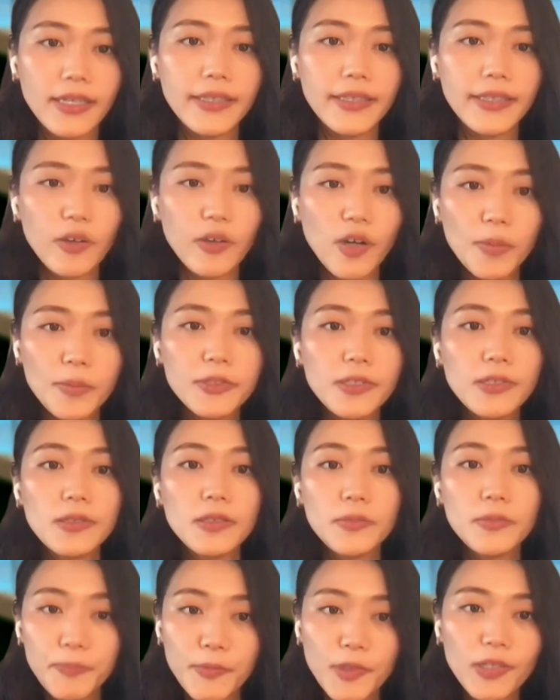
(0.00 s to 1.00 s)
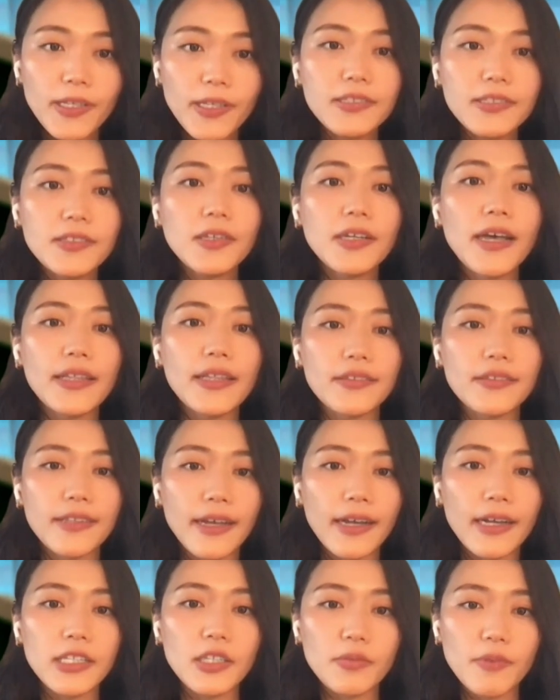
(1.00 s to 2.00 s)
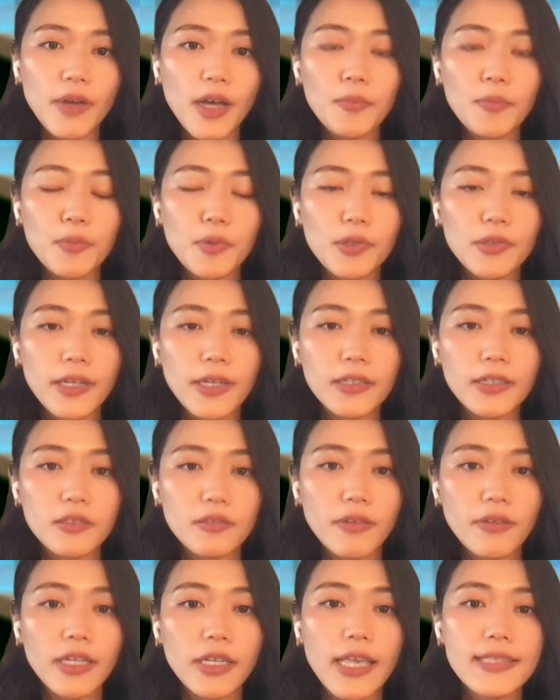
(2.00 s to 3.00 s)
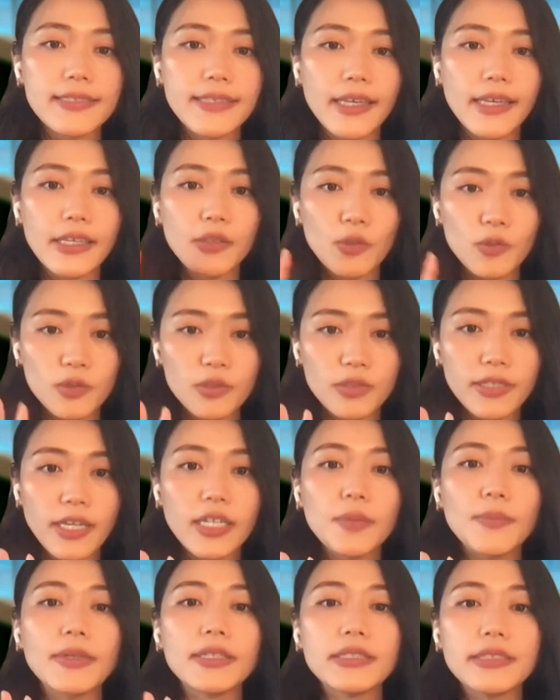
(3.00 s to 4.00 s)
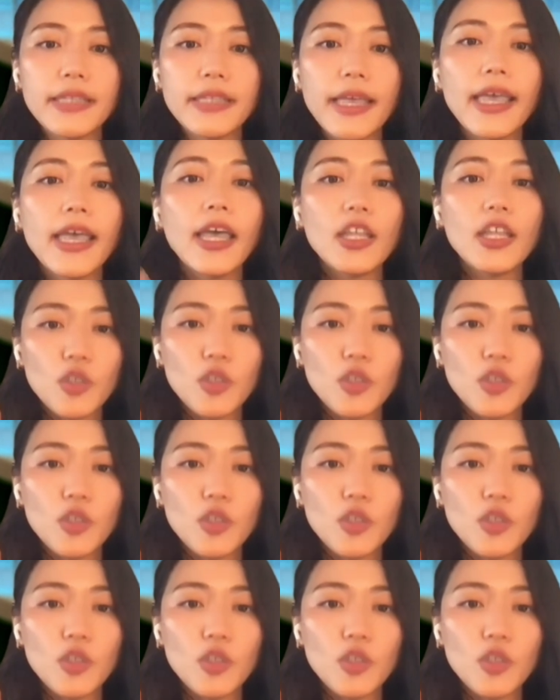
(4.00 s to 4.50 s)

で、コアプロダクト班の中には、プロダクトは現在4つありまして、